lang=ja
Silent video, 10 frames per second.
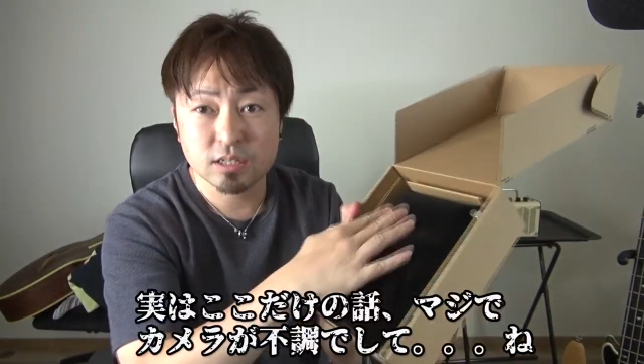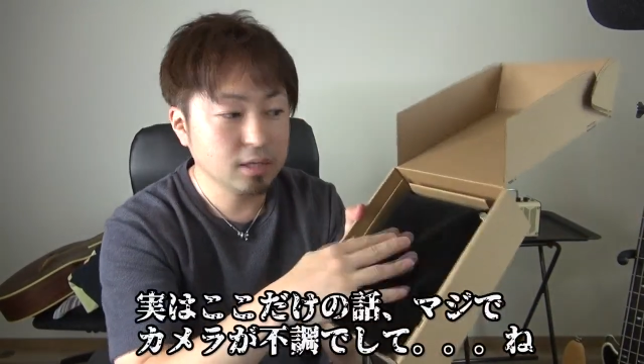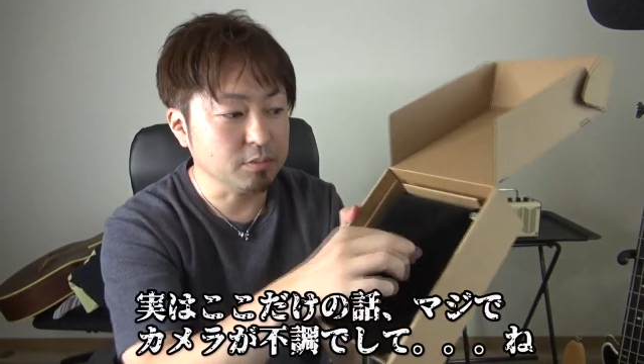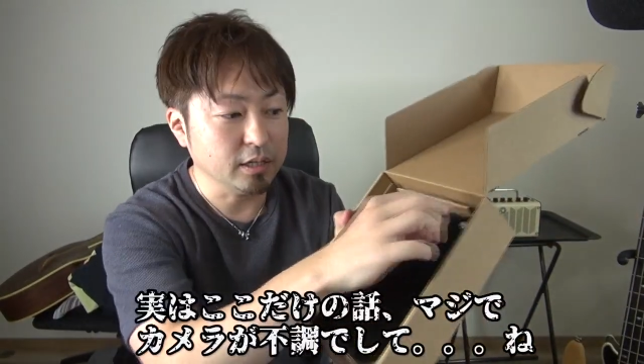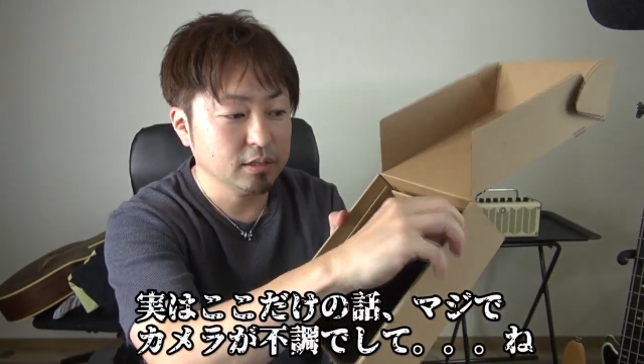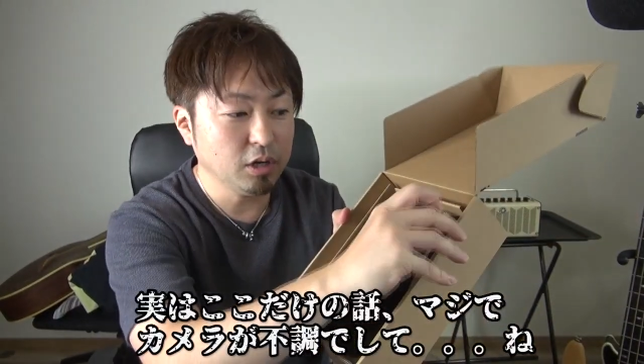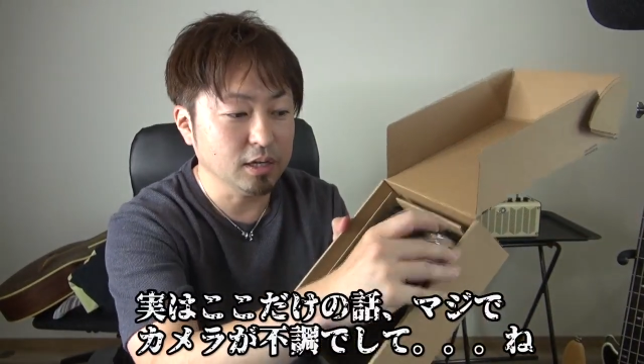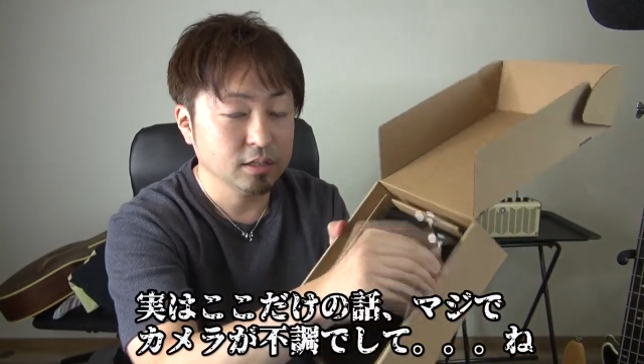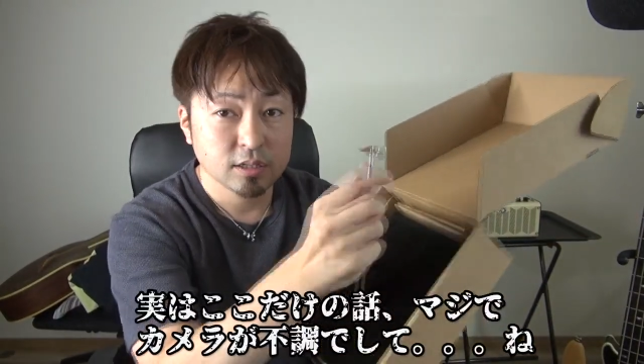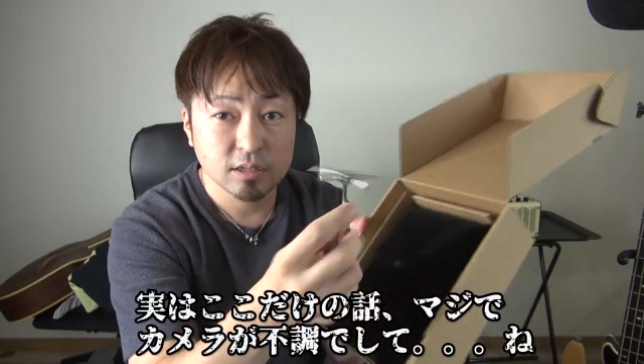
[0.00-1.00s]
この際
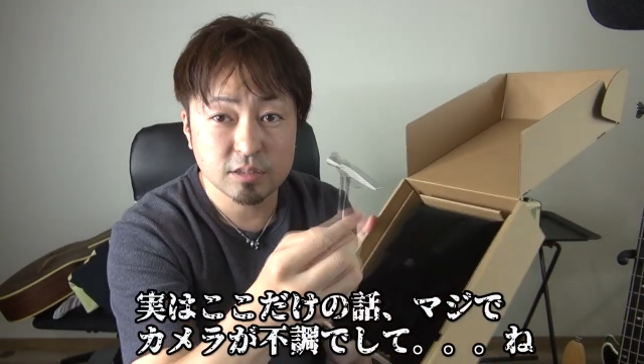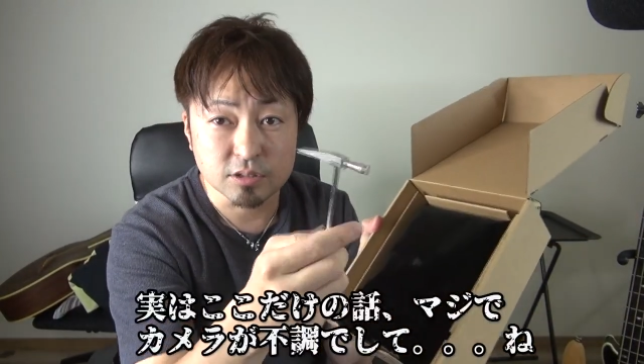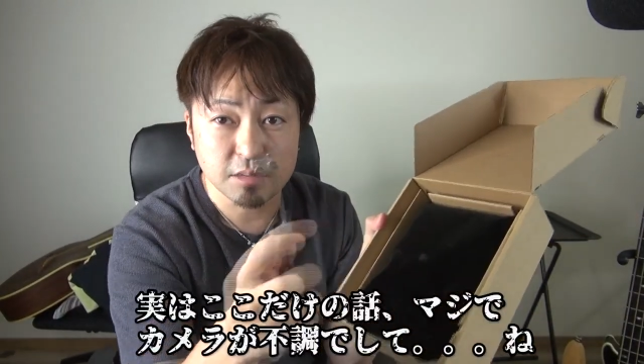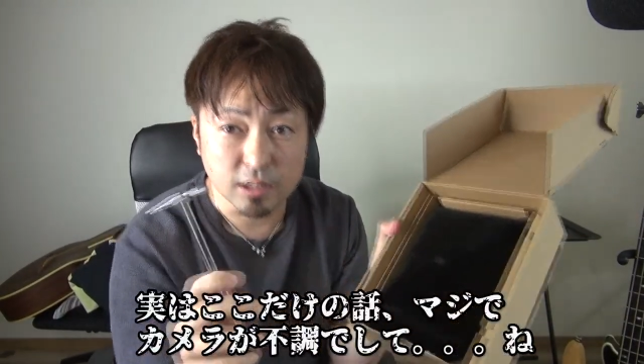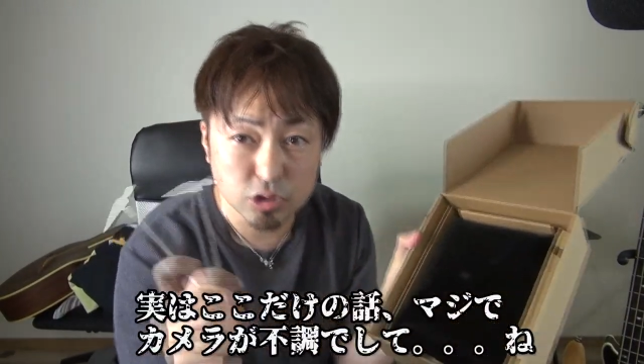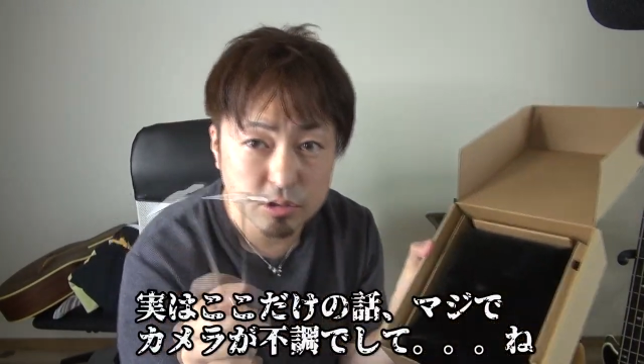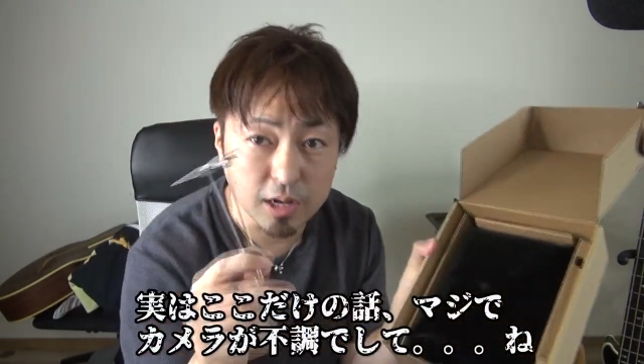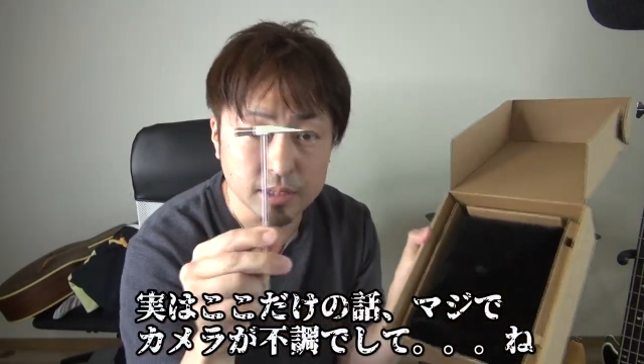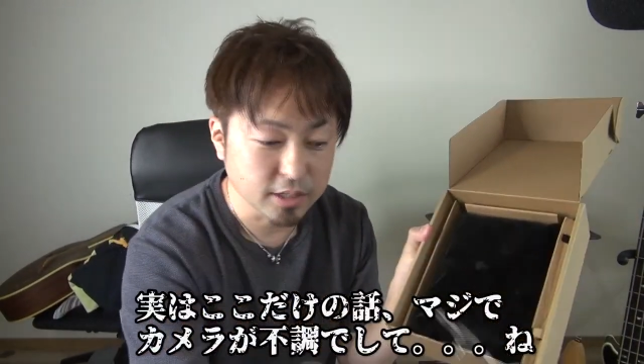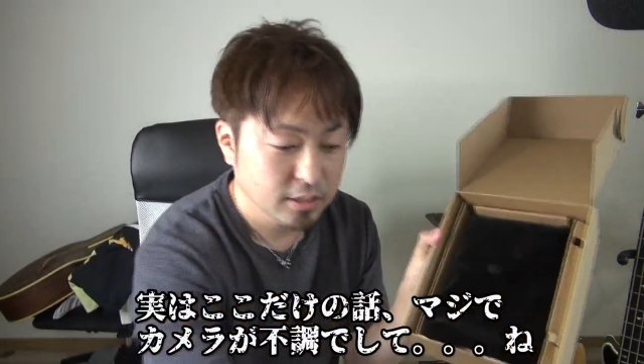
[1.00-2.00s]
ちょっとはあの買い
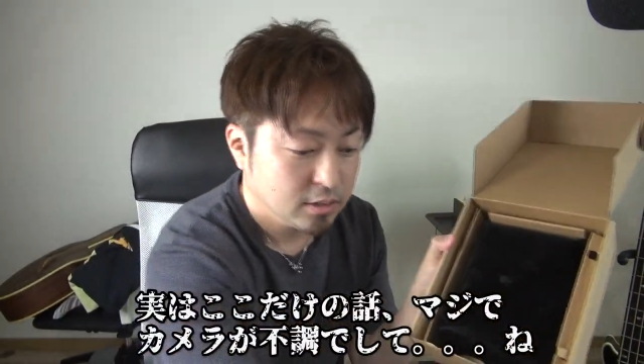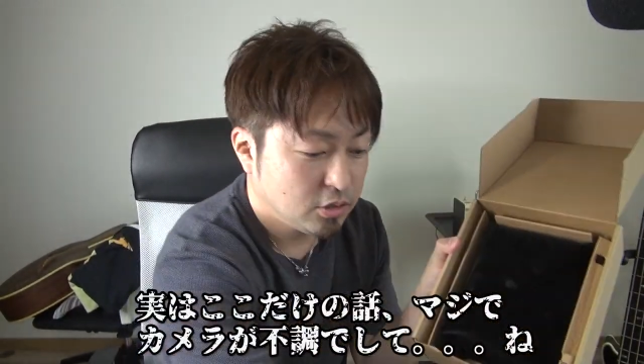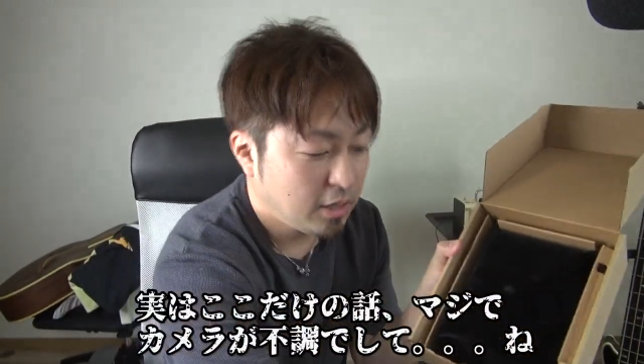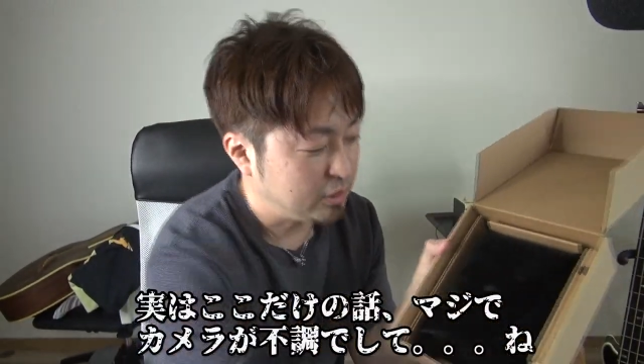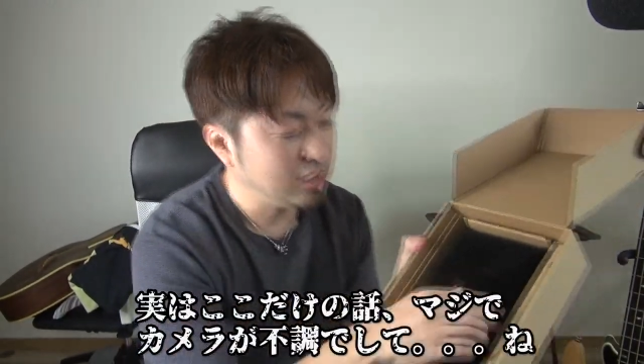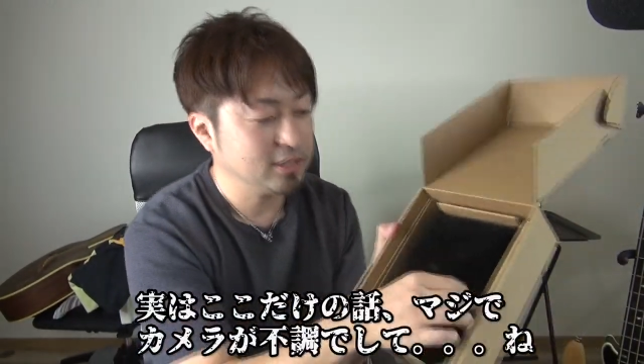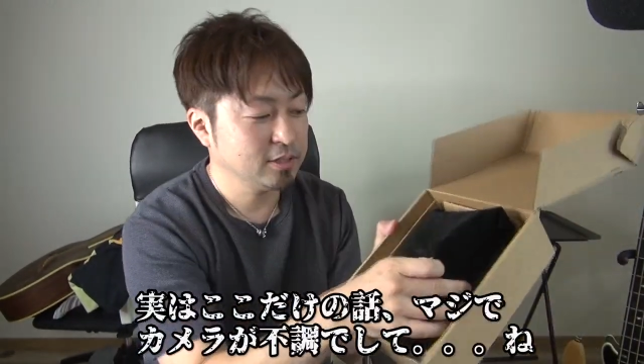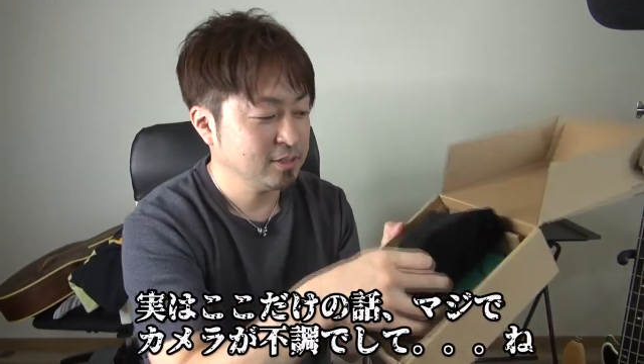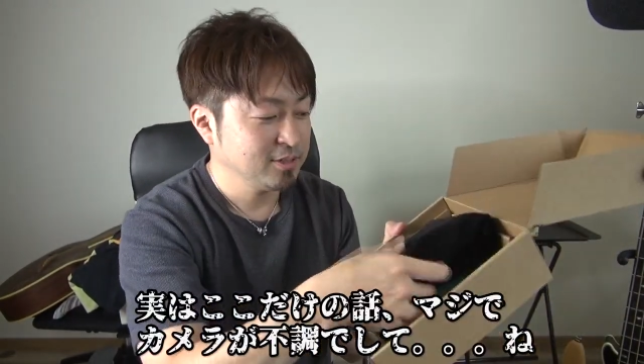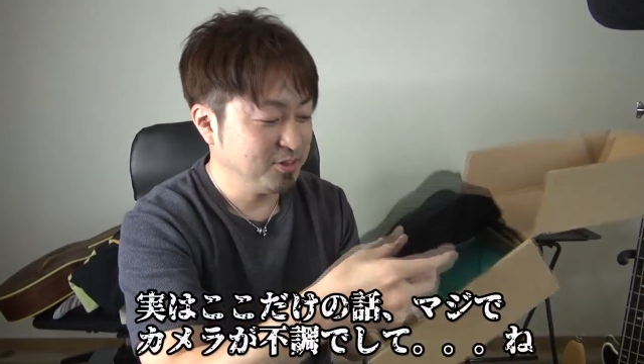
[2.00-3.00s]
替えようかと
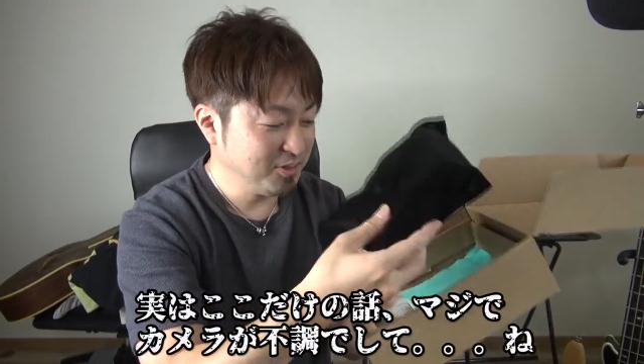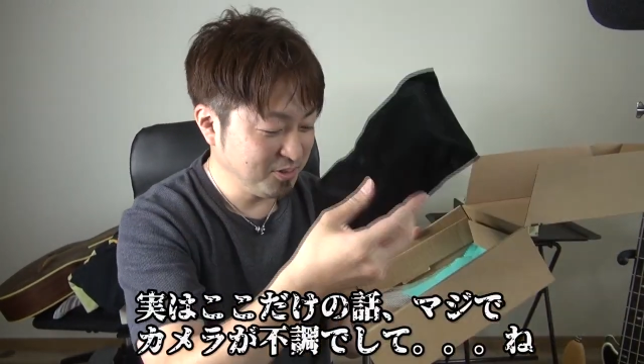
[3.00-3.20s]
思っ